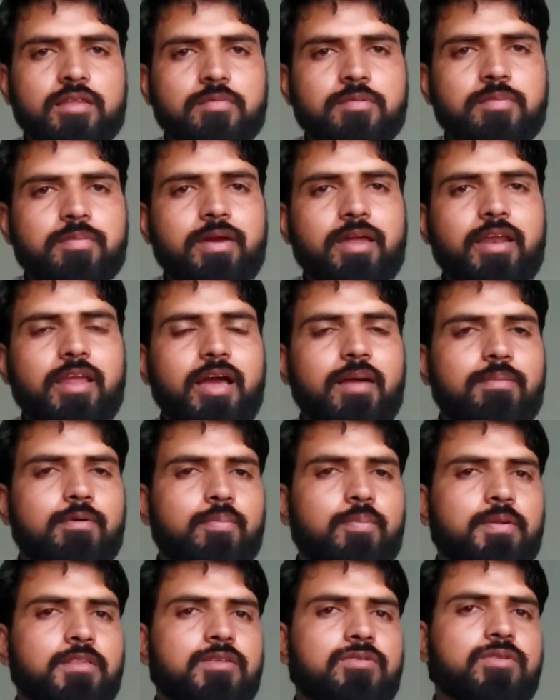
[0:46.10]
सबसे पहले आपको
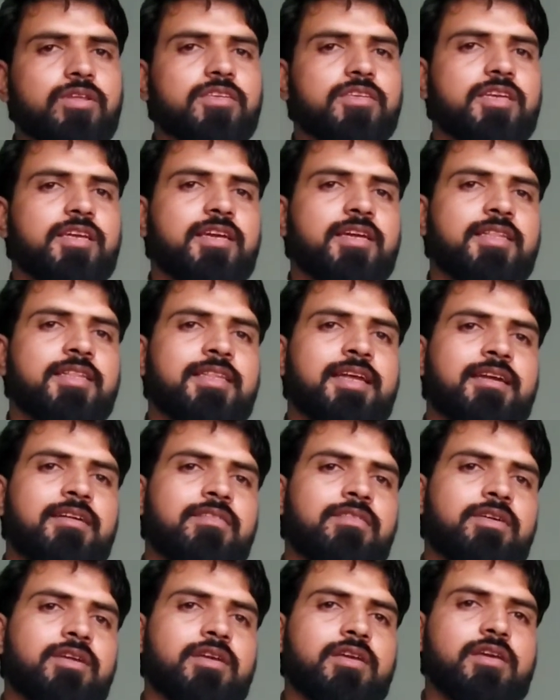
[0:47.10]
पता होना चाहिए कि
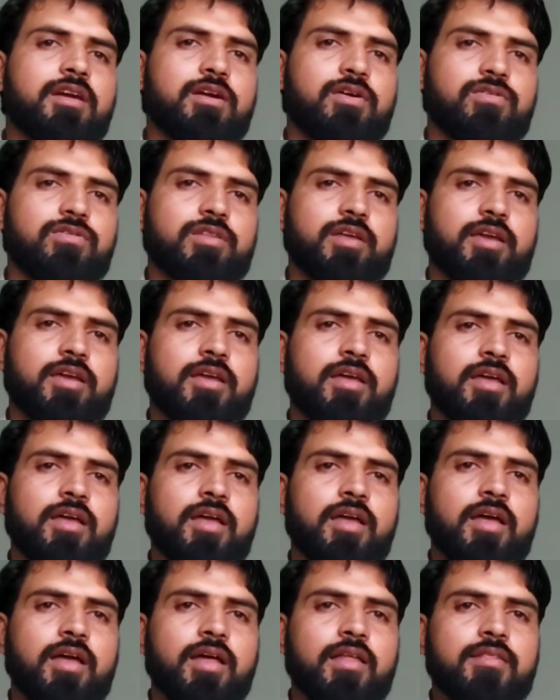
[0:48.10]
नेटवर्क क्या होता है
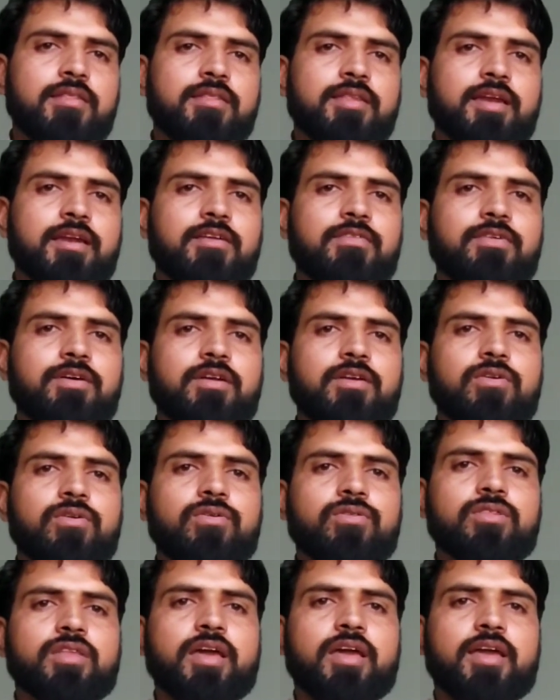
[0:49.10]
नेटवर्क
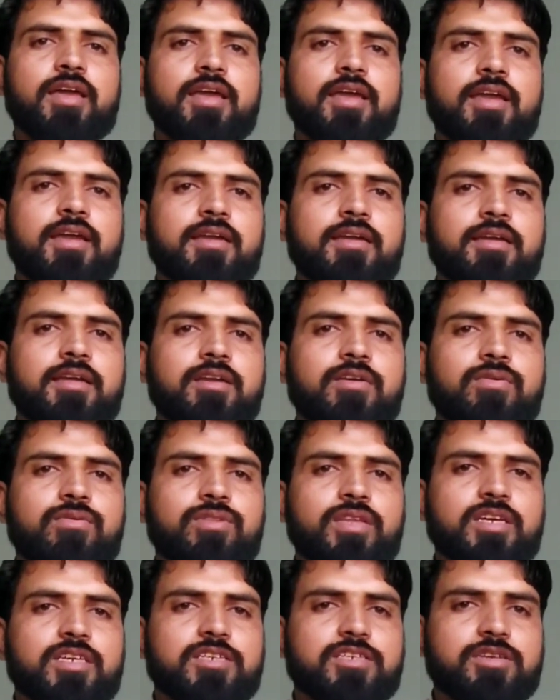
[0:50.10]
होता है
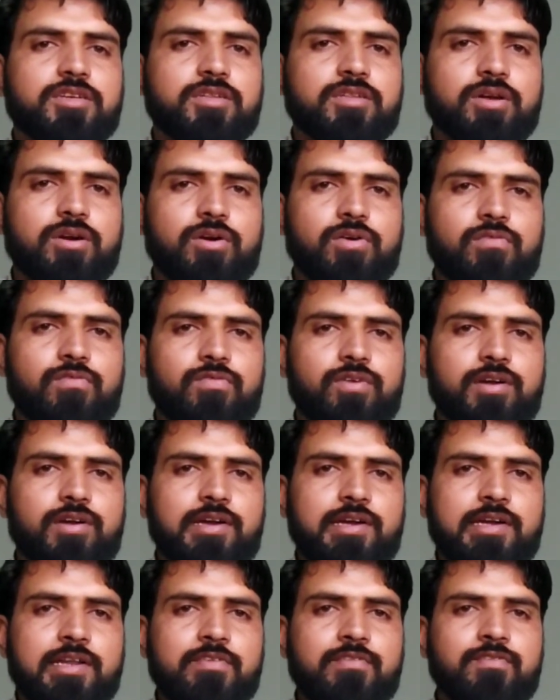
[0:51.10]
इंटरकनेक्शन ऑफ
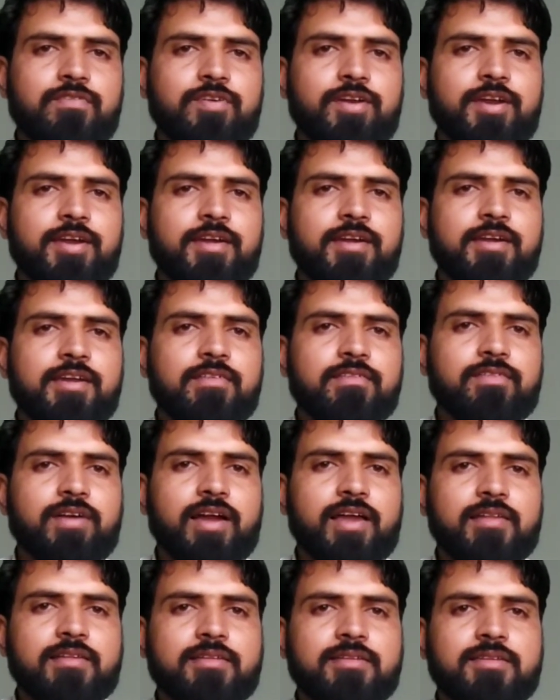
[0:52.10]
डिफरेंट
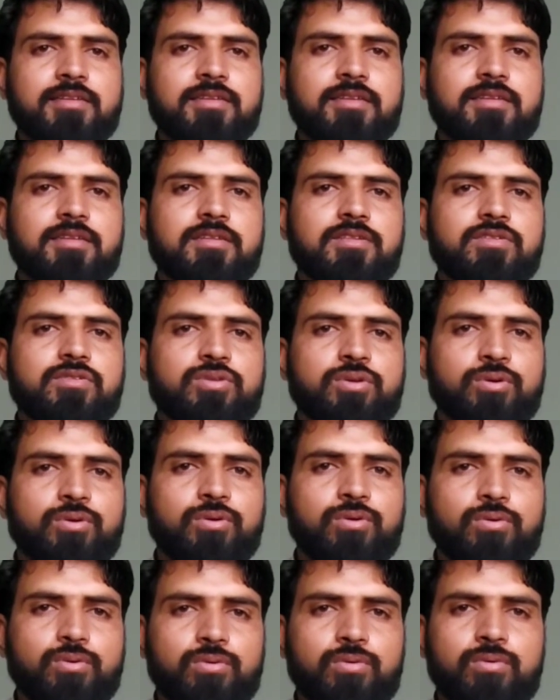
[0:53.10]
डिवाइसेस थ्रू
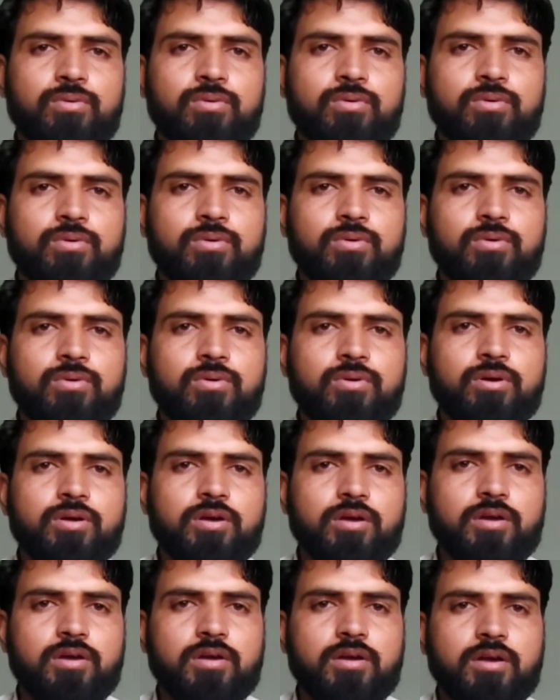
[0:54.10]

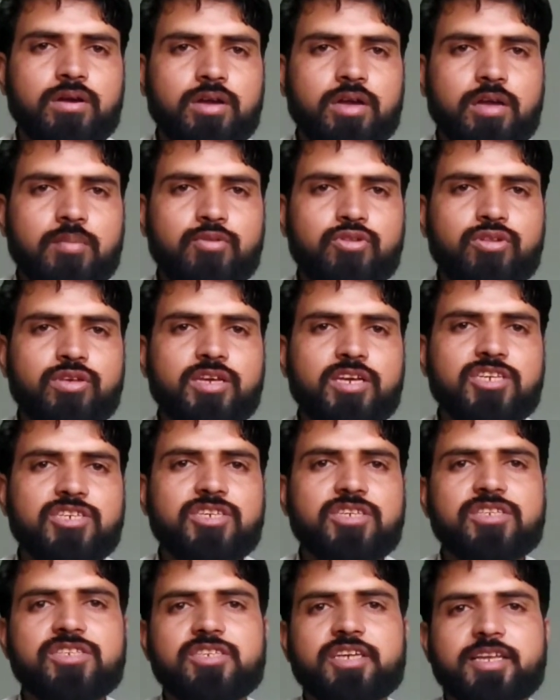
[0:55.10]

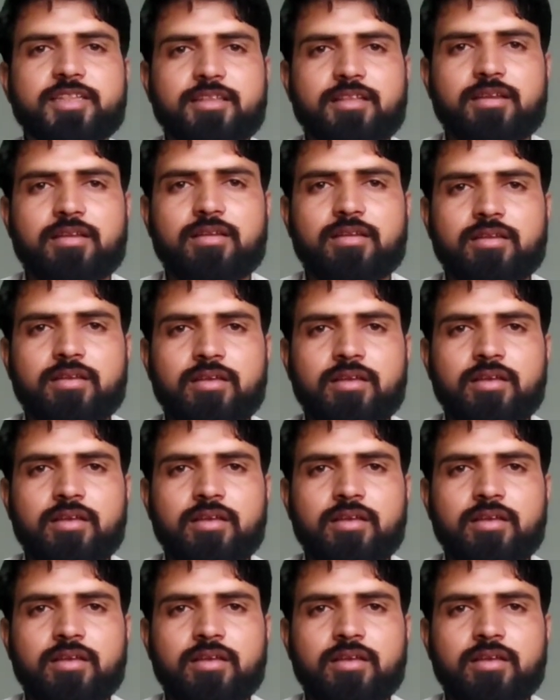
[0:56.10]
कम्युनिकेशन चैनल